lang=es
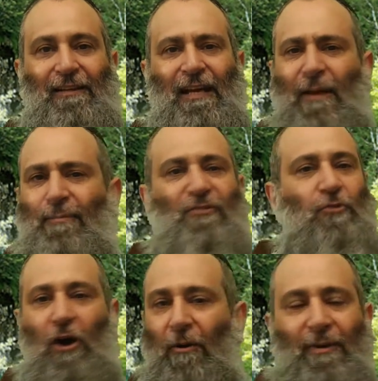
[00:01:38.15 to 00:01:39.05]

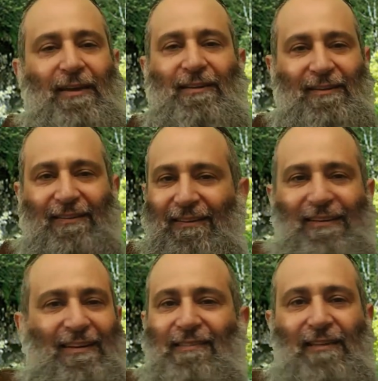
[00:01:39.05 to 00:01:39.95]
empezó a ver
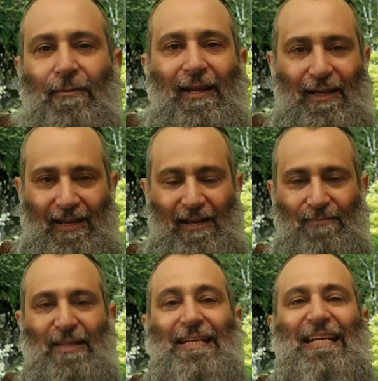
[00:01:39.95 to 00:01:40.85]
esa braja,
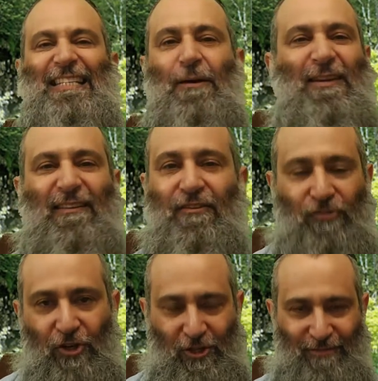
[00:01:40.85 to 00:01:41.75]
esa
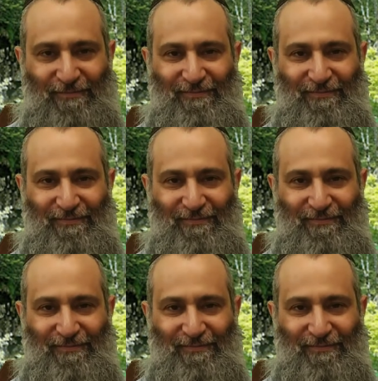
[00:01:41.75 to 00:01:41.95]
bendición.